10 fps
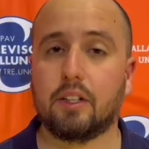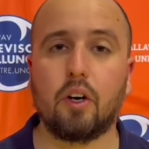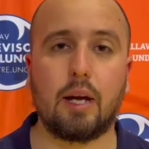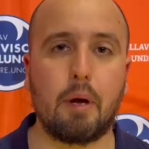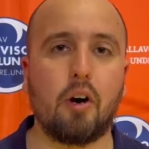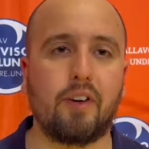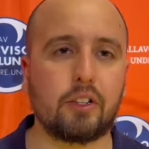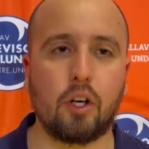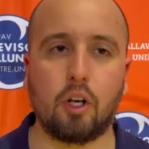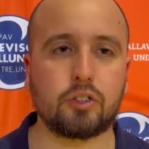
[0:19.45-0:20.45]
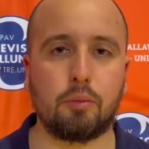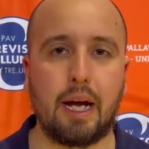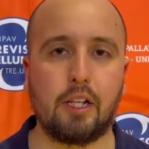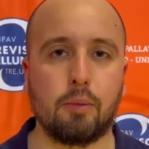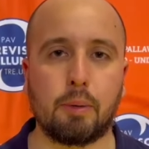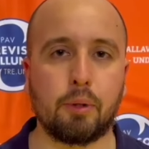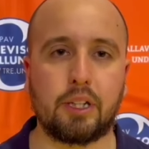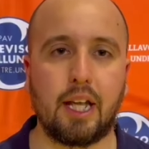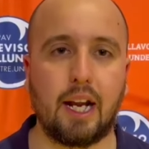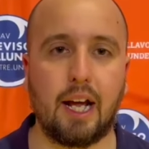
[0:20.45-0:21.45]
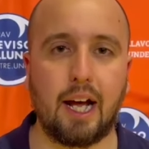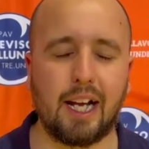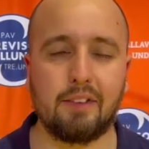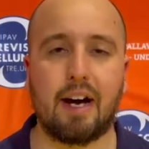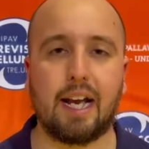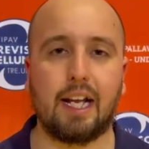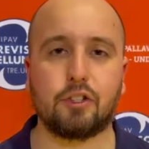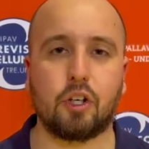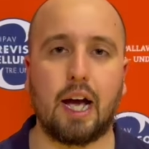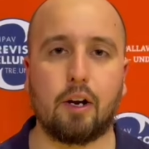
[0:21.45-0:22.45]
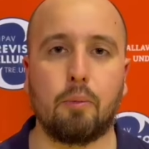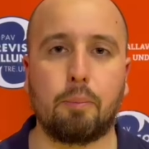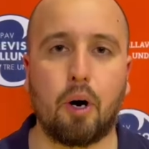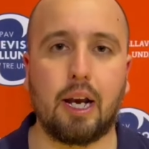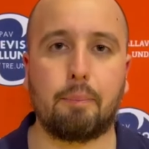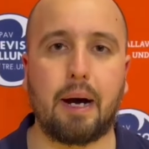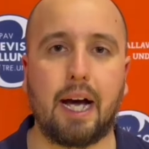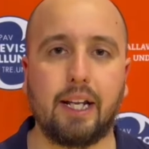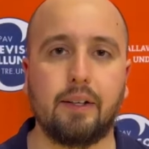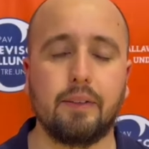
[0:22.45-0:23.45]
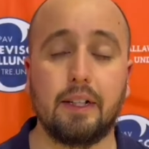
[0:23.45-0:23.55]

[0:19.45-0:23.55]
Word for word: Noi abbiamo fatto il nostro meglio per poter arrivare a giocare un po' alla pari,